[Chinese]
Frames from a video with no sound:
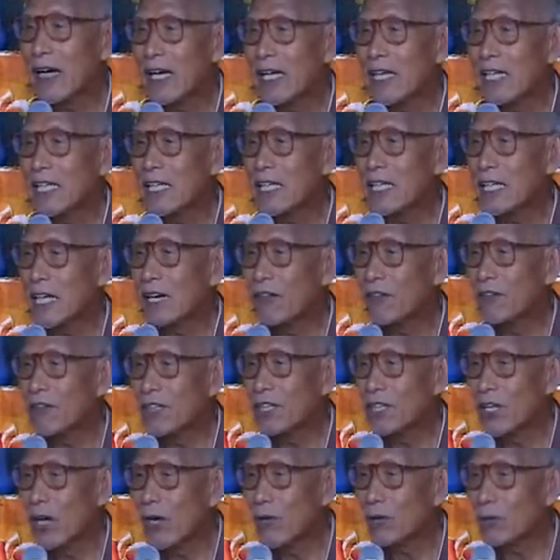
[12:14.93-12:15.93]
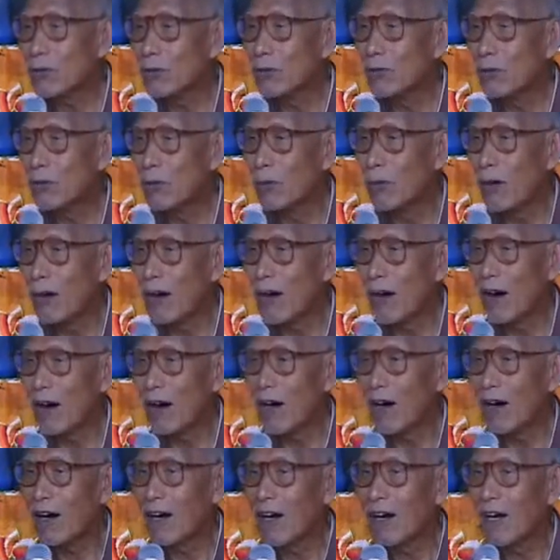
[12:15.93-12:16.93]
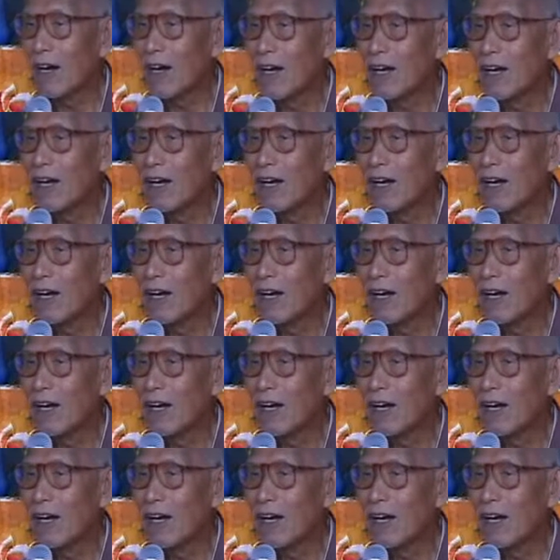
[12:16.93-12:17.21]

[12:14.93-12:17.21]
哎，你是个佛教徒不？